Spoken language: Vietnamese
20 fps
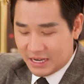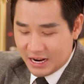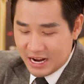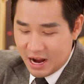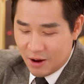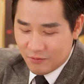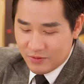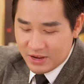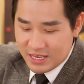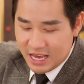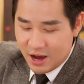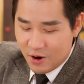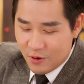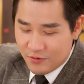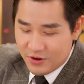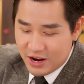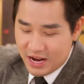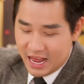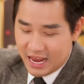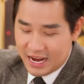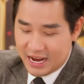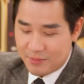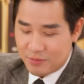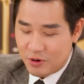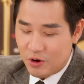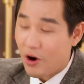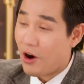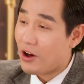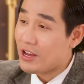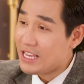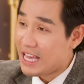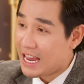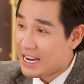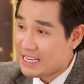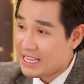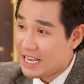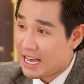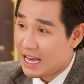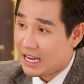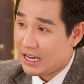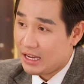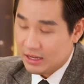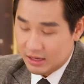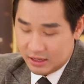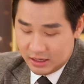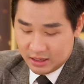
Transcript: khởi động với nhau với lại năm câu hỏi nhanh nha.